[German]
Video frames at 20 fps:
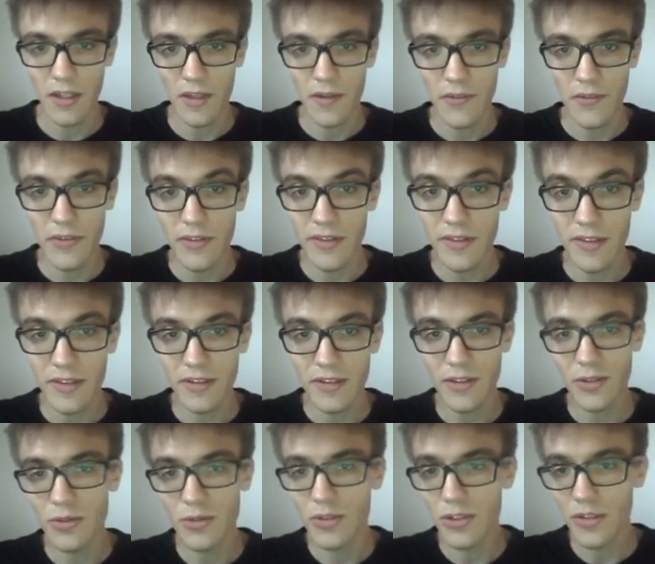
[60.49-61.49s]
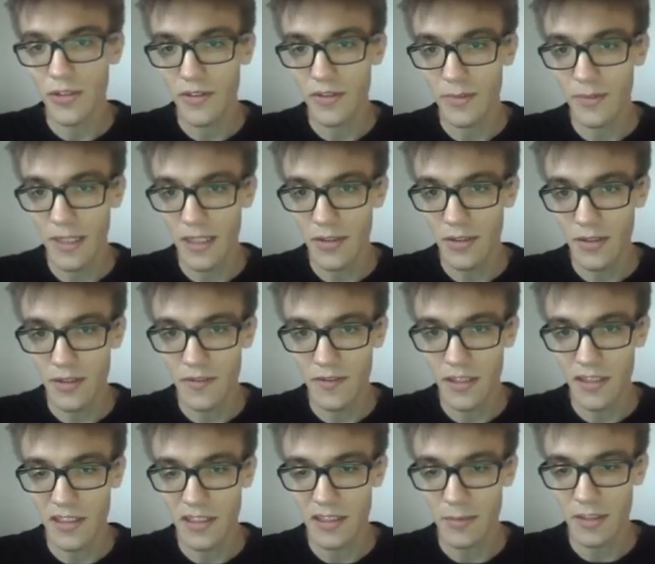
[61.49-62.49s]
sie sind auch schön zum Anschauen, weil
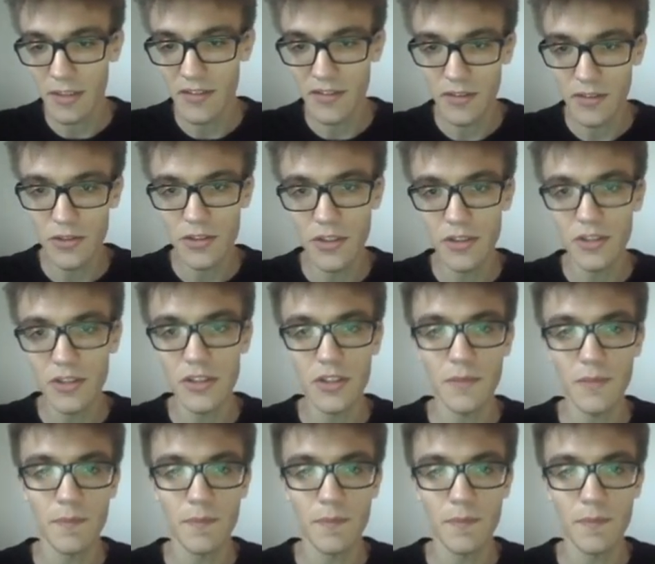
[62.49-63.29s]
die Animation schön ist.